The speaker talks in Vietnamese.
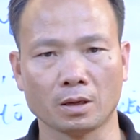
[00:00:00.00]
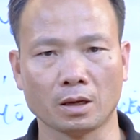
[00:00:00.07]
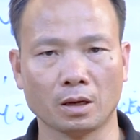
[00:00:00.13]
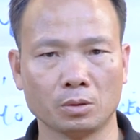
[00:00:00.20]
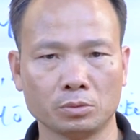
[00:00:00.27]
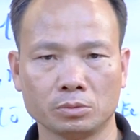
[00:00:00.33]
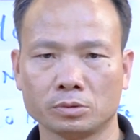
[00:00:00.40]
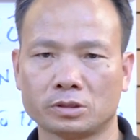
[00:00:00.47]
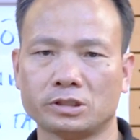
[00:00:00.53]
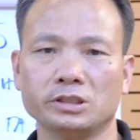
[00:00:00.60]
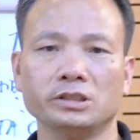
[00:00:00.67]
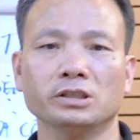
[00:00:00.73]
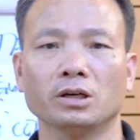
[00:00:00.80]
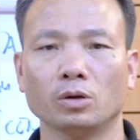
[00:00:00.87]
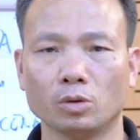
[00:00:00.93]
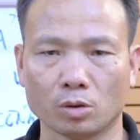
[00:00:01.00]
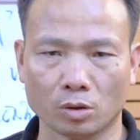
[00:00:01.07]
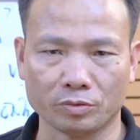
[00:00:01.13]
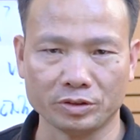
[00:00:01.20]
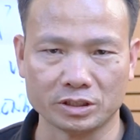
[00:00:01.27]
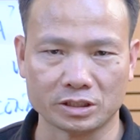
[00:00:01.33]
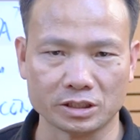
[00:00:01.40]
ông CEO
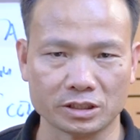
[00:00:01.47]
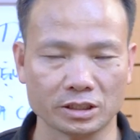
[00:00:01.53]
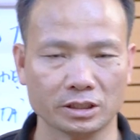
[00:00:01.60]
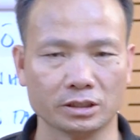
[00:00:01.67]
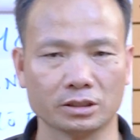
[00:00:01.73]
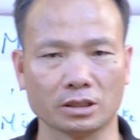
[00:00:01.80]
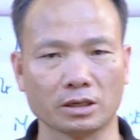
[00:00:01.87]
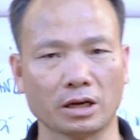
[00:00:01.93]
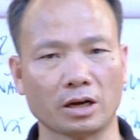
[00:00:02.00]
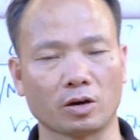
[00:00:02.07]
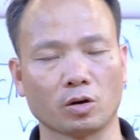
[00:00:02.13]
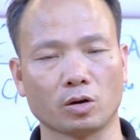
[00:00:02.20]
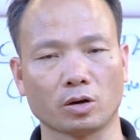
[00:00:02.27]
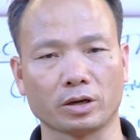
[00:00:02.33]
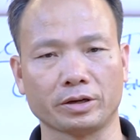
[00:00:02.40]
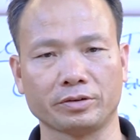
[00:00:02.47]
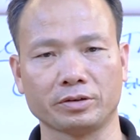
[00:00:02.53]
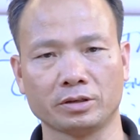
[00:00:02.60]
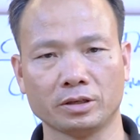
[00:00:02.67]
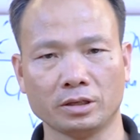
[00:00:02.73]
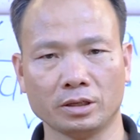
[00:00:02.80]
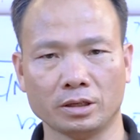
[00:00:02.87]
có vị trí gì à, có
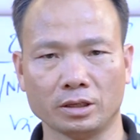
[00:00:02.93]
cái,